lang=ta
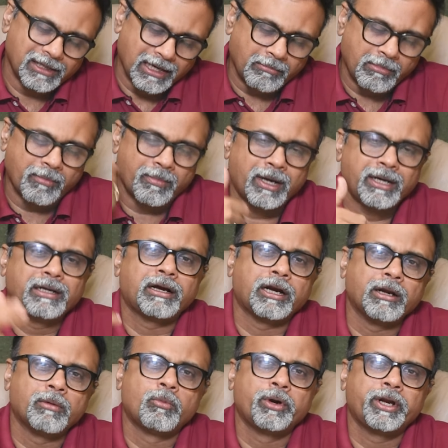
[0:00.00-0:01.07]
நம்ம பாட்டு
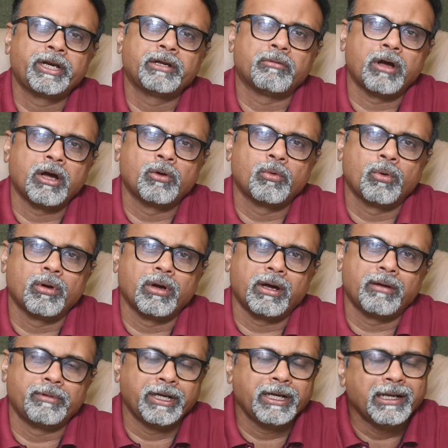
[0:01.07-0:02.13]
கண்ணை மூடிக்கிட்டு வாங்குவோம்
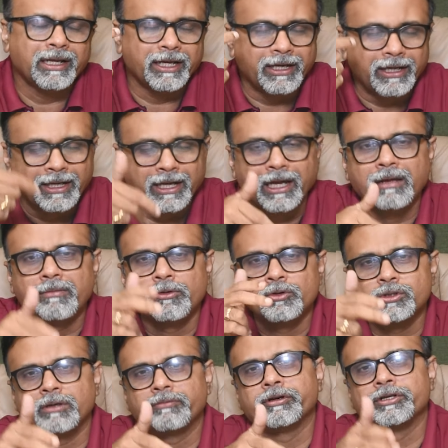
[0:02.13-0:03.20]
அப்படின்னு இந்தியாவில்
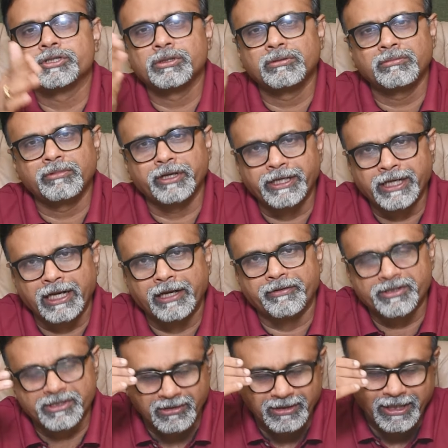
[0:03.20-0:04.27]
மியூச்சுவல் ஃபண்ட்ஸும் ரீட்டைல்
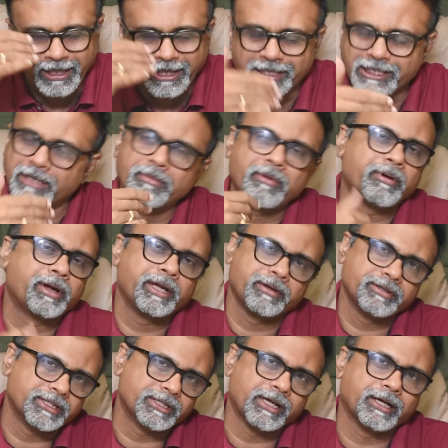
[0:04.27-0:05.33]
இன்வெஸ்டரும் எக்கச்சக்கமாக வாங்கி
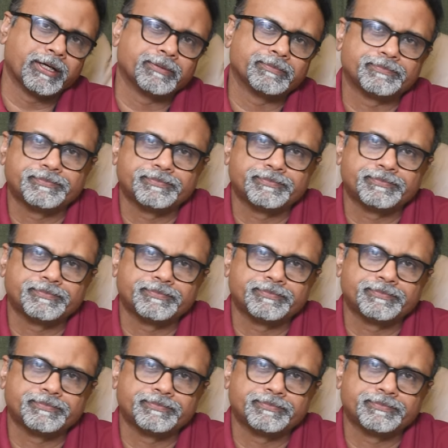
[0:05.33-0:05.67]
வச்சுருக்காங்க